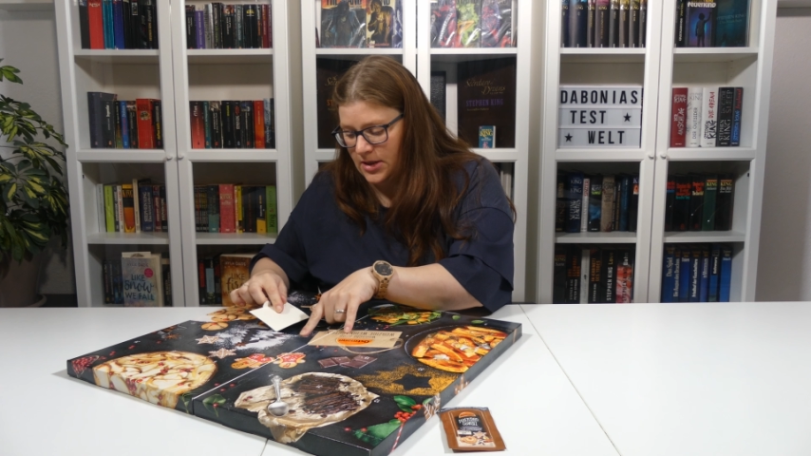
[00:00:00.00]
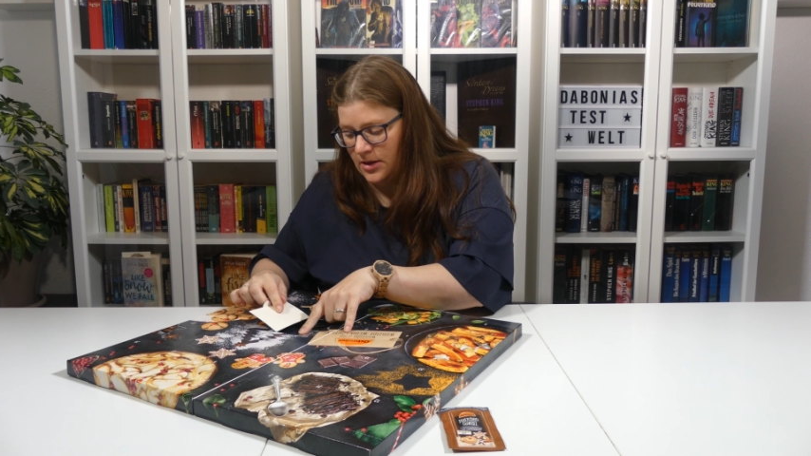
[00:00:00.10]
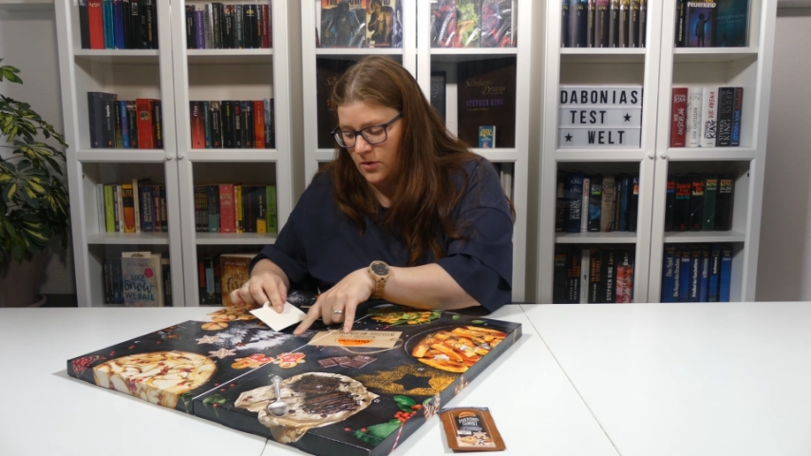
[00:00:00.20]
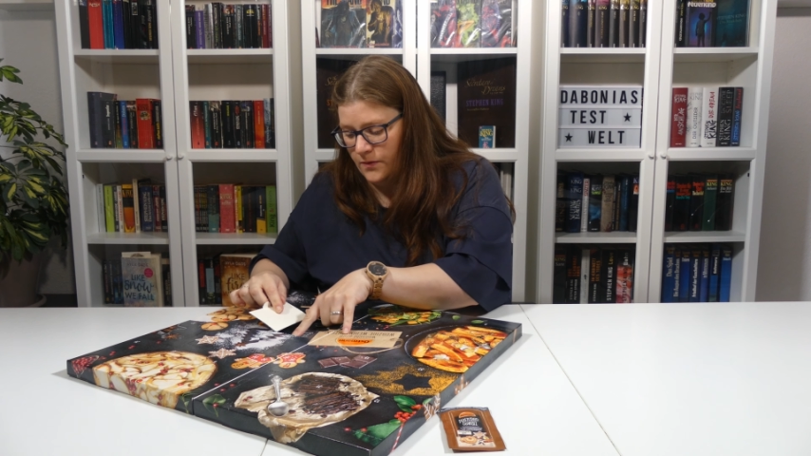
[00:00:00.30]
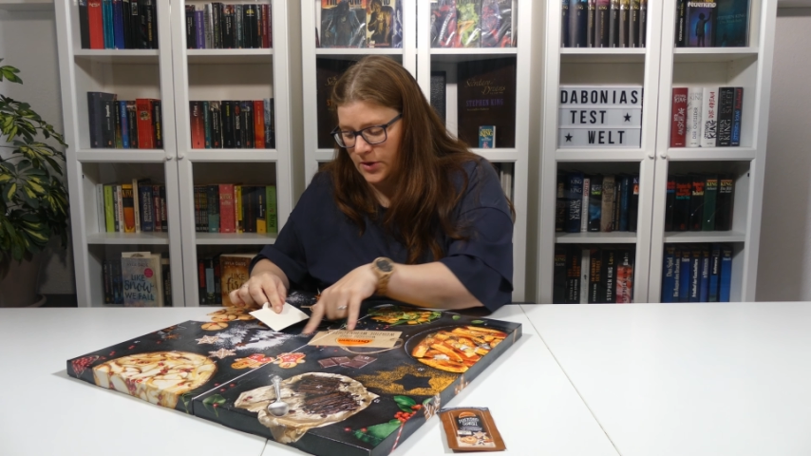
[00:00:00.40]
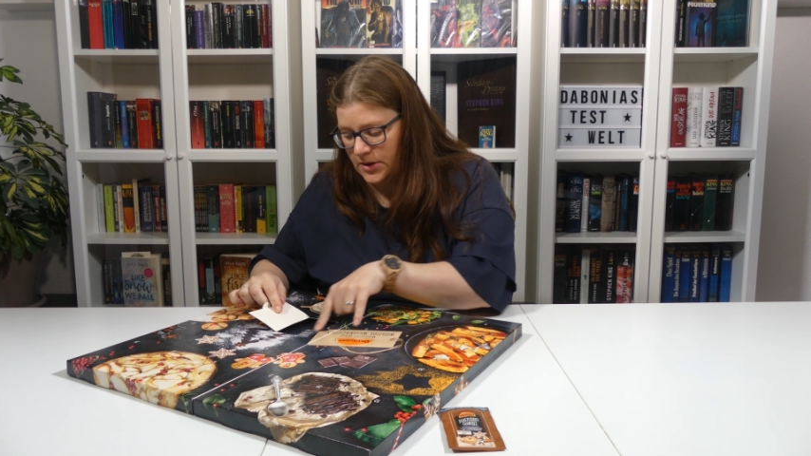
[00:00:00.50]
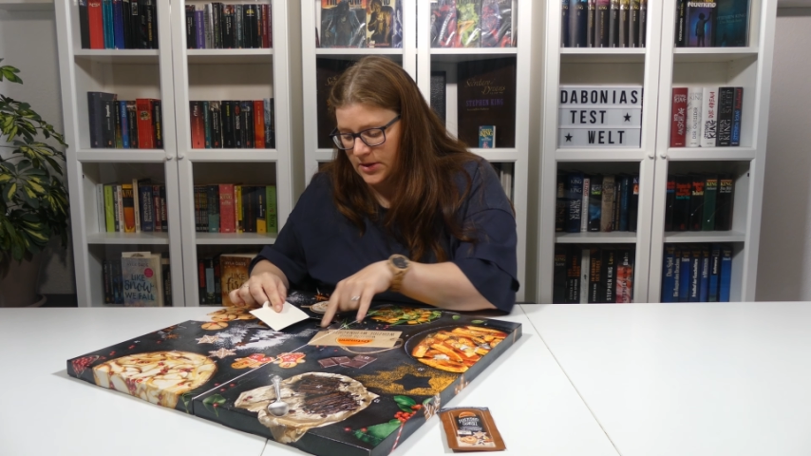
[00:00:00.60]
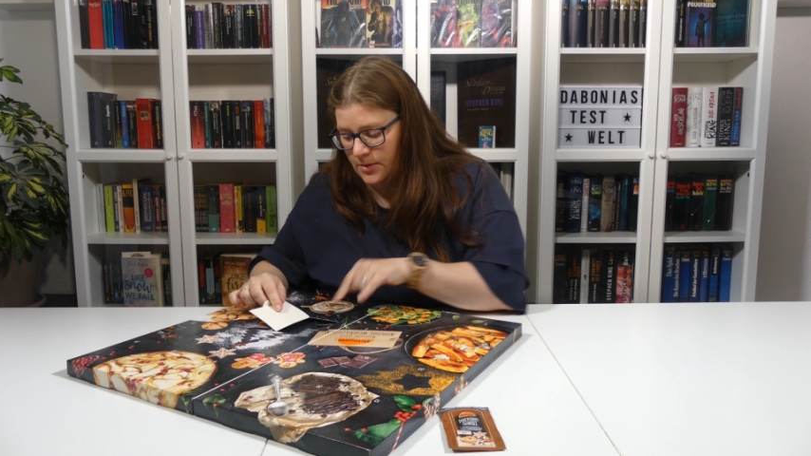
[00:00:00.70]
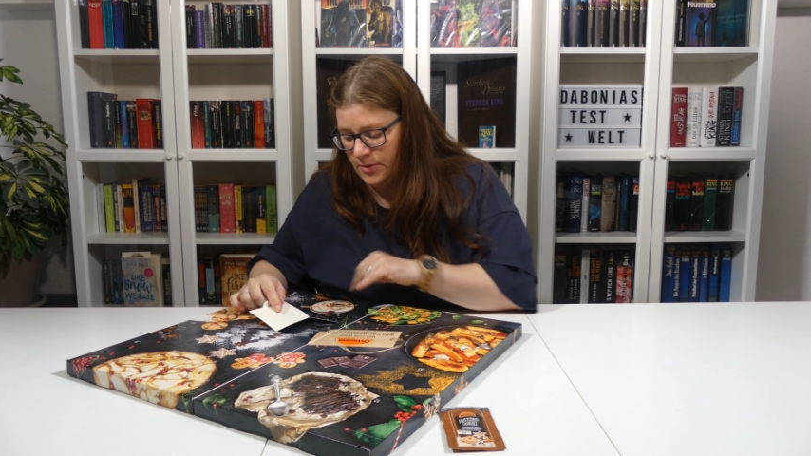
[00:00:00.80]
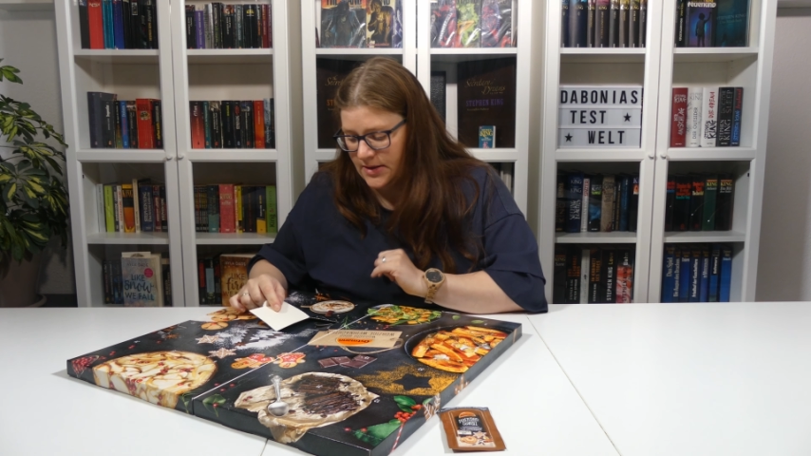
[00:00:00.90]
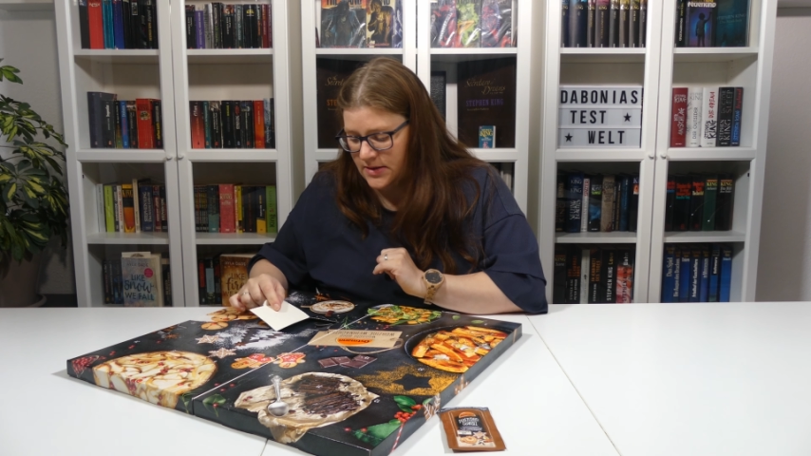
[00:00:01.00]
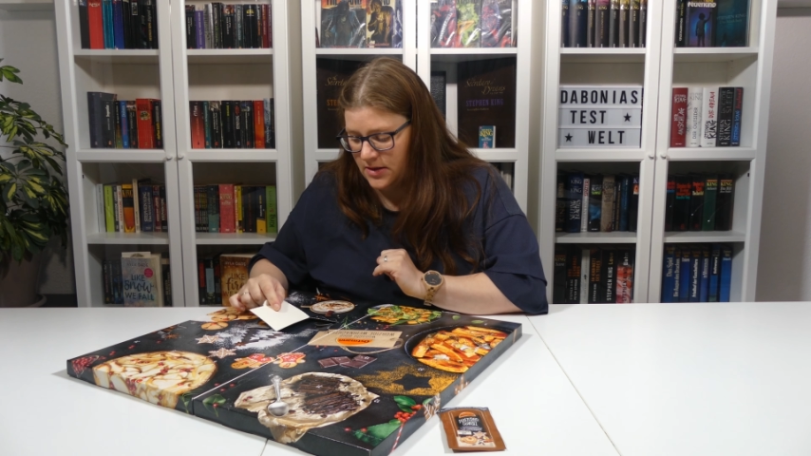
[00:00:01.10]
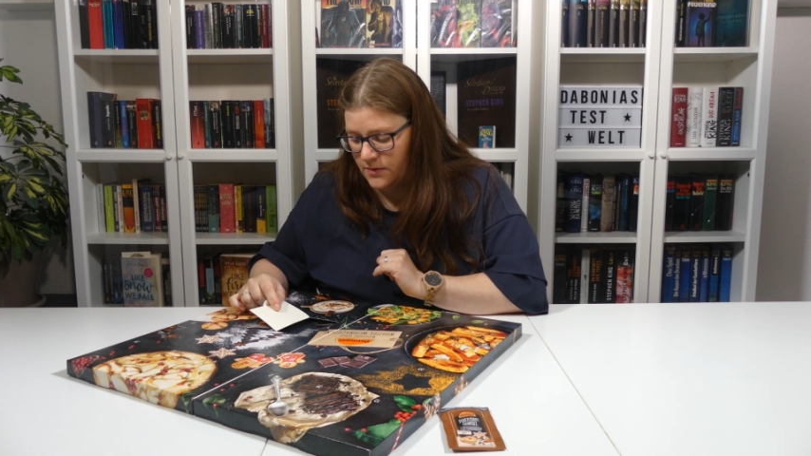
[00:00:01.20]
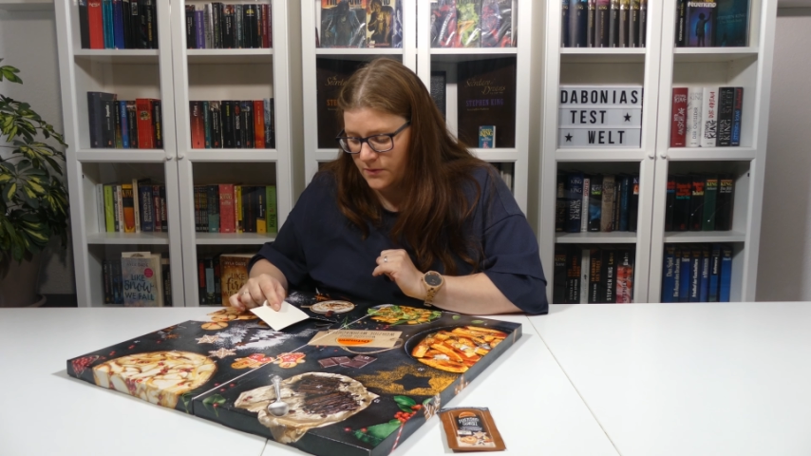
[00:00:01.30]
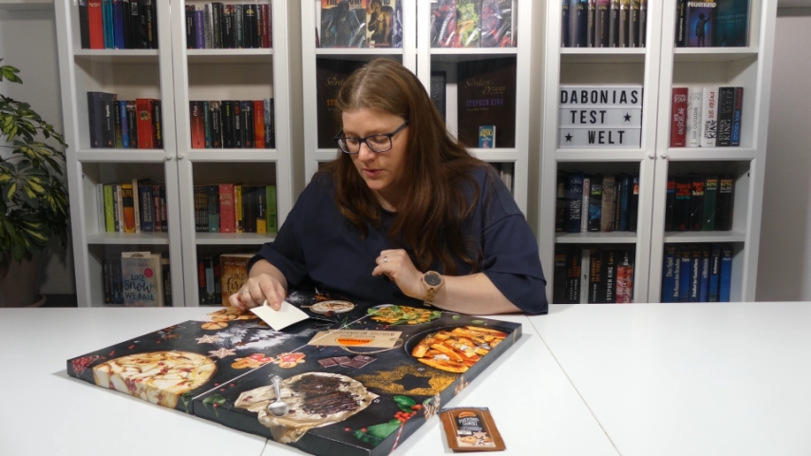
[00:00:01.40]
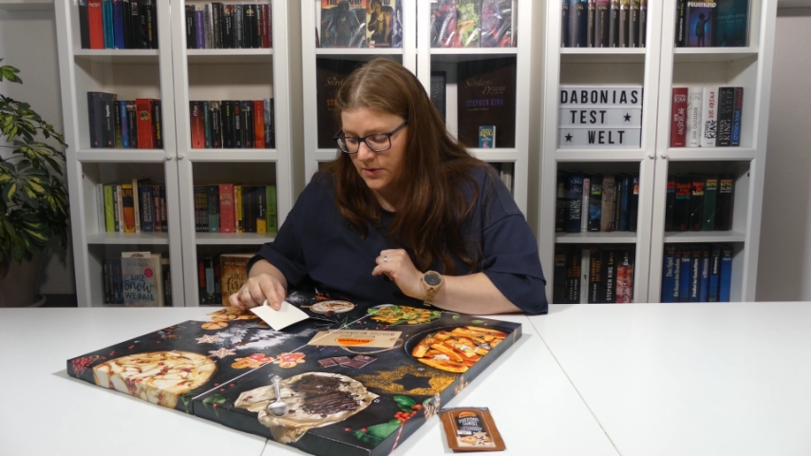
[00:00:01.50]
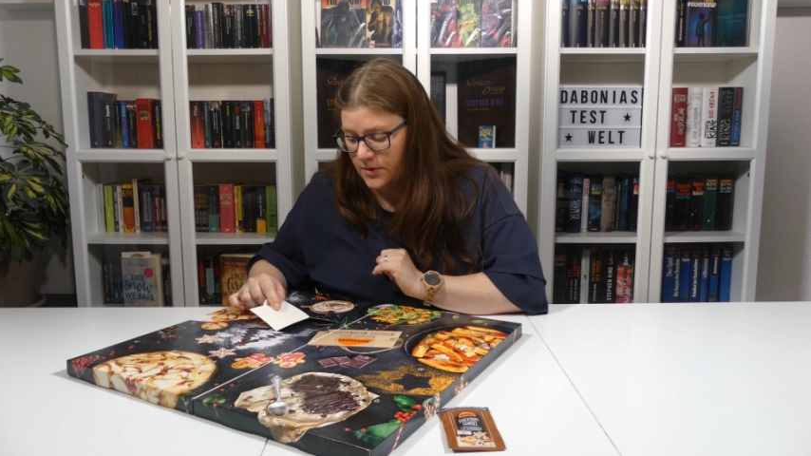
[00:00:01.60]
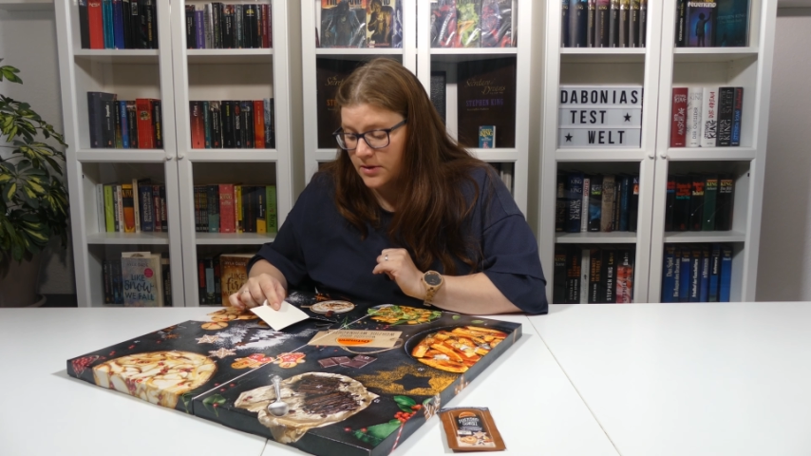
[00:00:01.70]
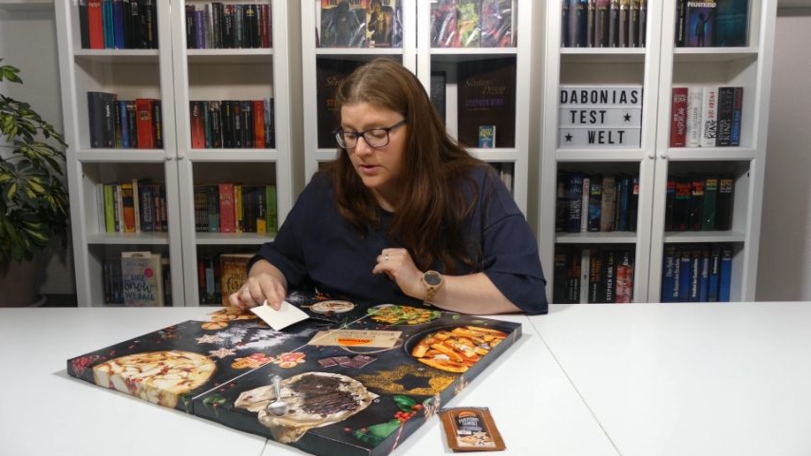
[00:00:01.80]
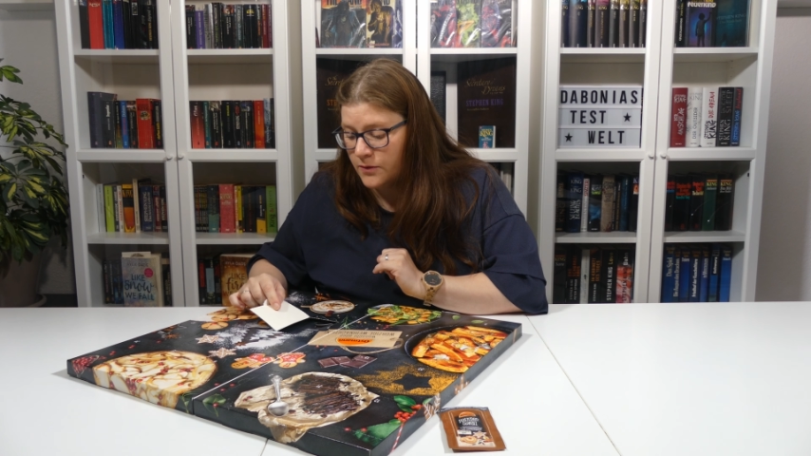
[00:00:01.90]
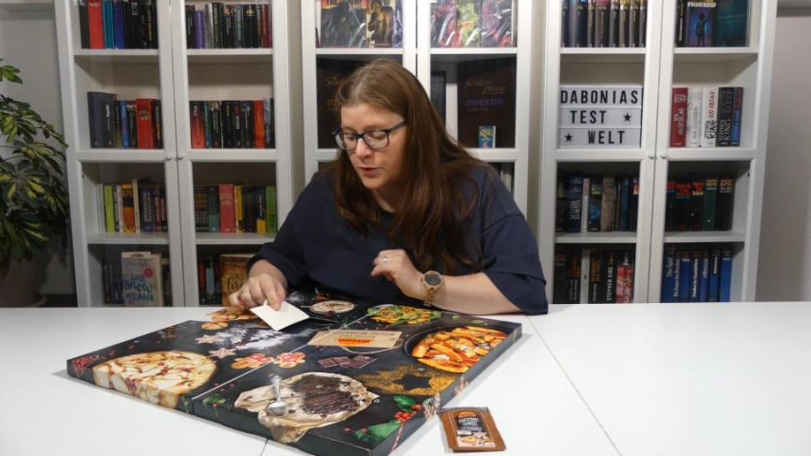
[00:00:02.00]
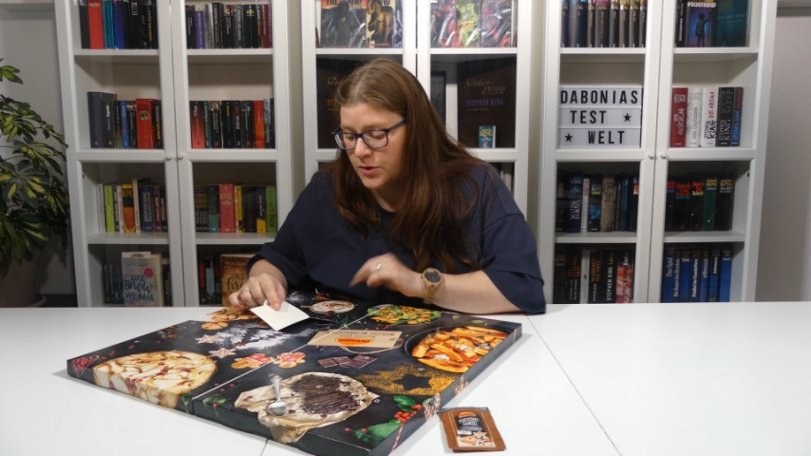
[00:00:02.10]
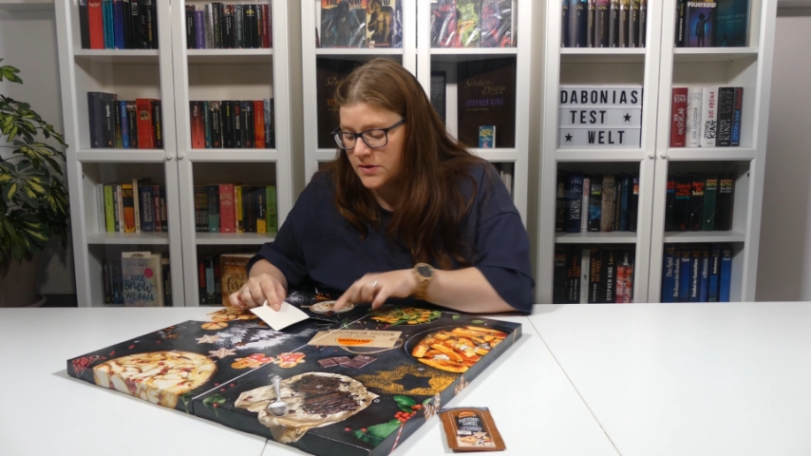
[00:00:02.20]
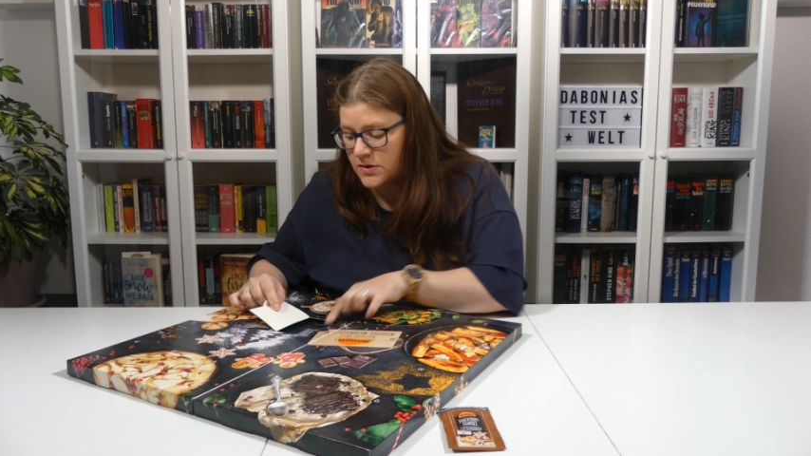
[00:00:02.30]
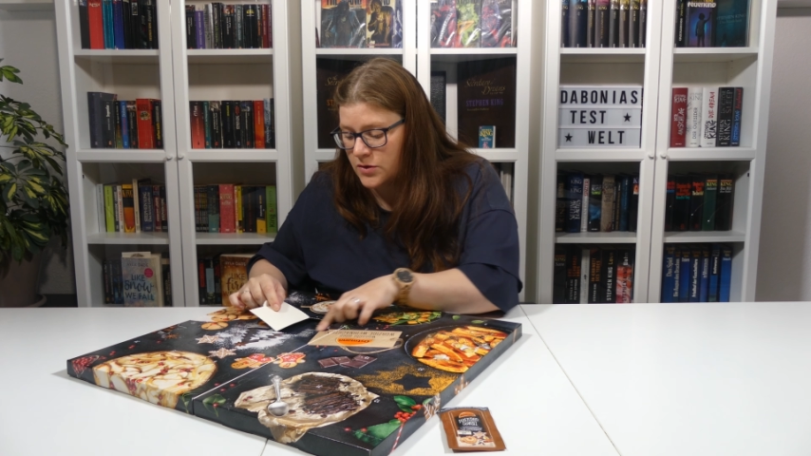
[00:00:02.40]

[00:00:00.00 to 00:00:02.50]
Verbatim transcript: dann auch wirklich drin, Plätzchengewürze,